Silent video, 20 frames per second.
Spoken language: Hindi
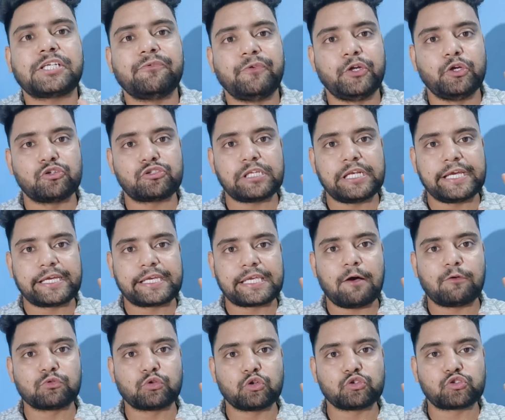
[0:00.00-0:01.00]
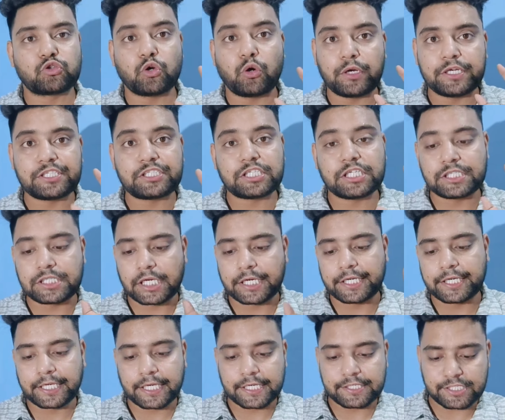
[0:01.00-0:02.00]
वीडियो से लेके आऊं दोस्तों इसी
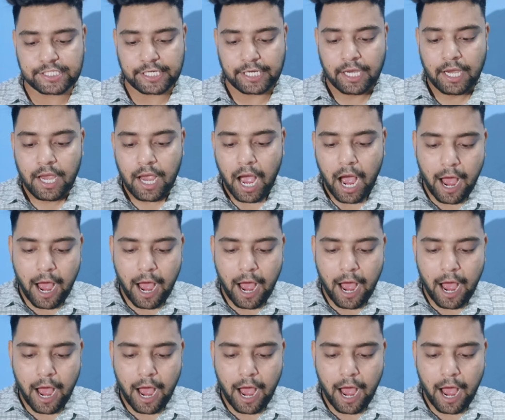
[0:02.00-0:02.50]
तरीके से